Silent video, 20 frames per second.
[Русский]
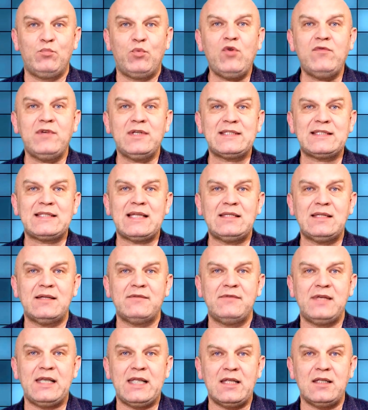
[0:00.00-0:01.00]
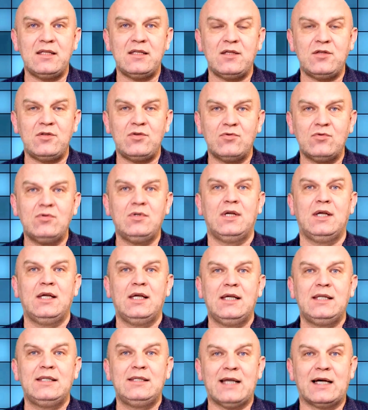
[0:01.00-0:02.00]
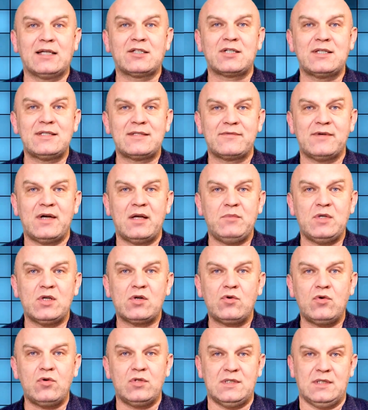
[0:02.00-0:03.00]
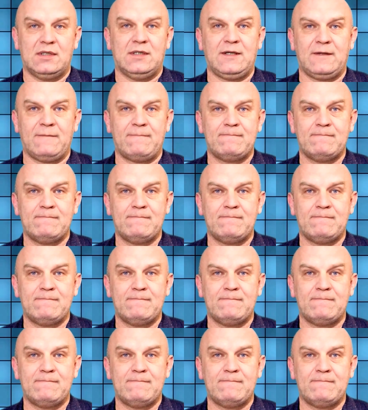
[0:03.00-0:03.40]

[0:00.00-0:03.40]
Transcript: по восстановлению нашей с вами Родины.